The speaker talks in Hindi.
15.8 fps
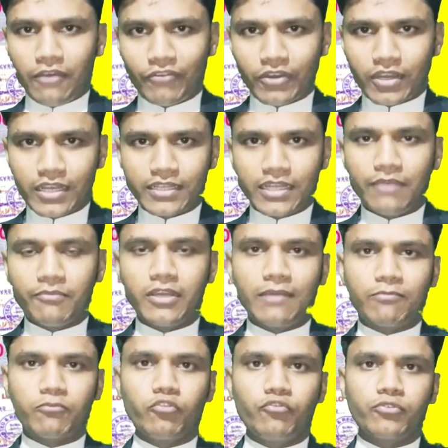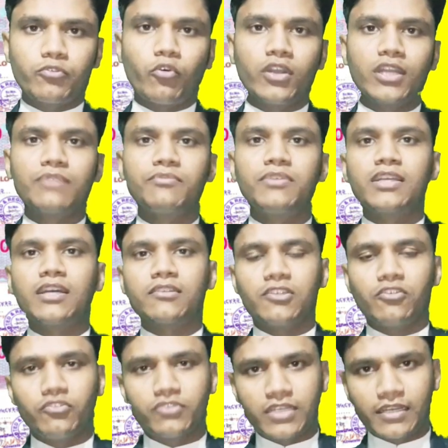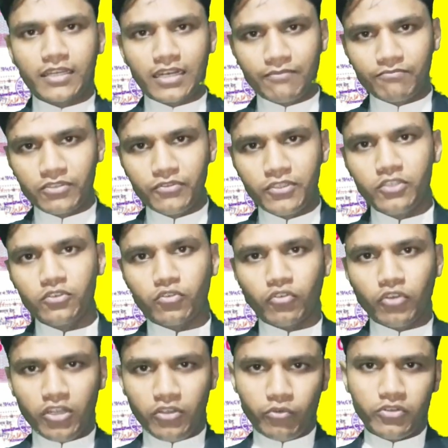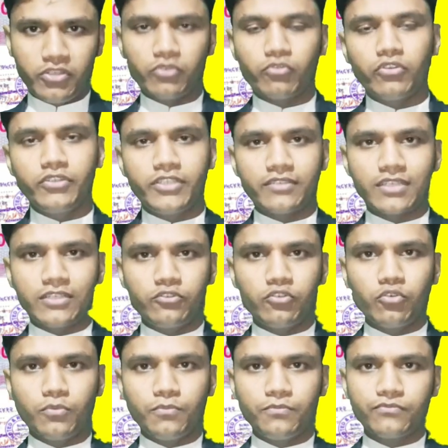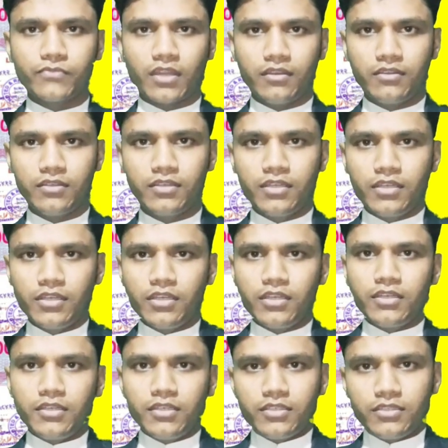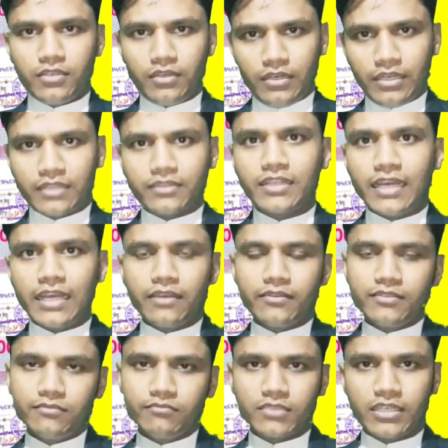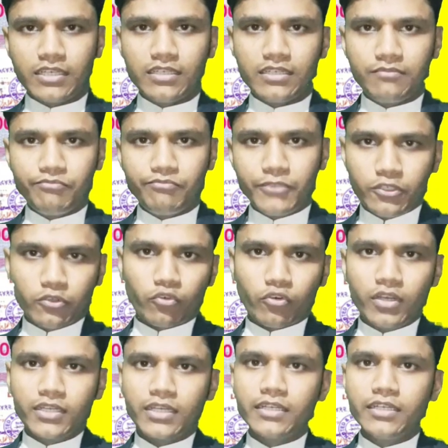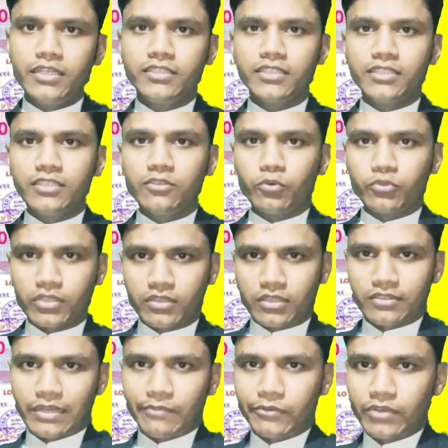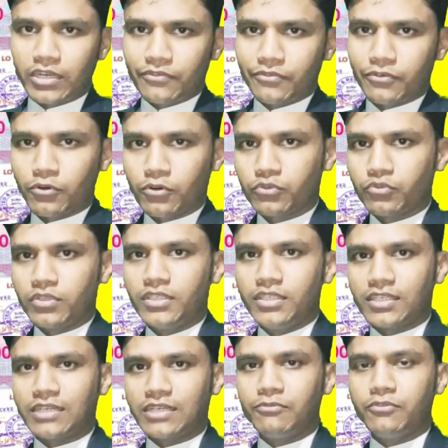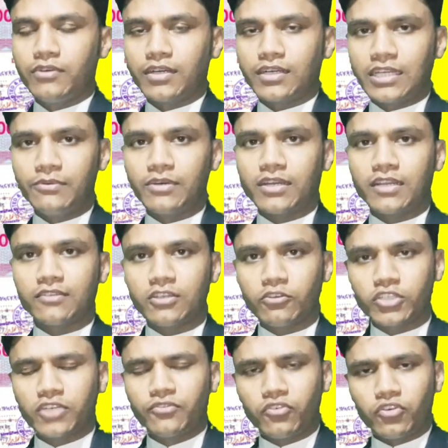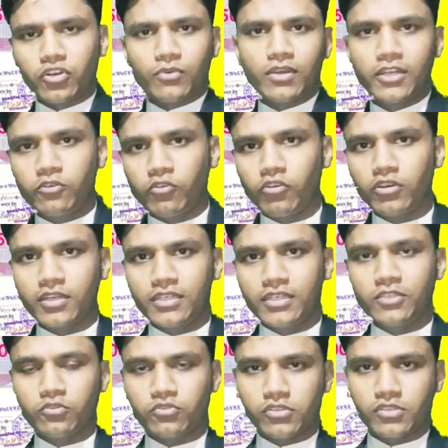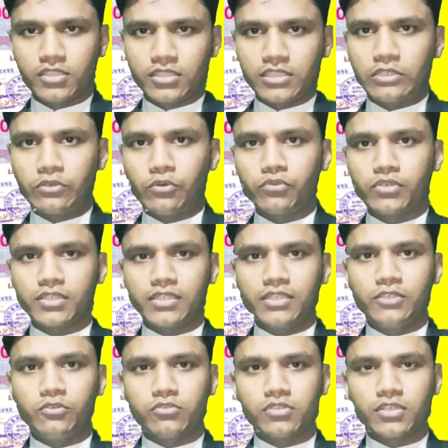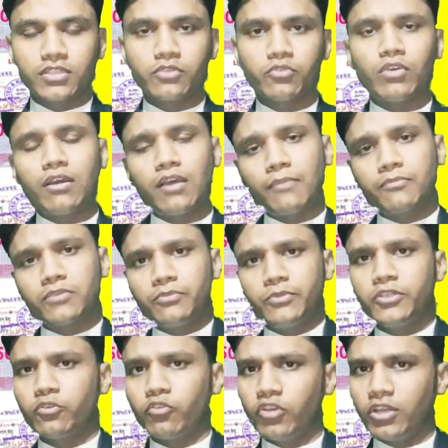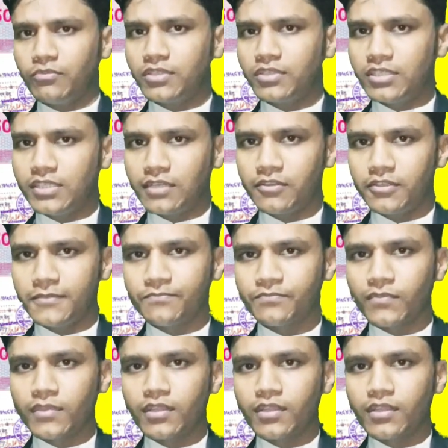बाकायदा मैं आपको कॉलिंग भी करता हूँ इंस्टाग्राम पे वीडियो कॉलिंग ऑडियो कॉल जैसा जो लगता है कि वीडियो कॉलिंग करनी चाहिए हो सकता है सामने वाला फ्रॉड तो नहीं है कभी बार कई बार ऐसा होता है कि फ्रॉड वाले कॉल करने की कोशिश करते हैं कॉन्टैक्ट करने की कोशिश करते हैं तो वहाँ आपसे वीडियो कॉलिंग भी की जाती है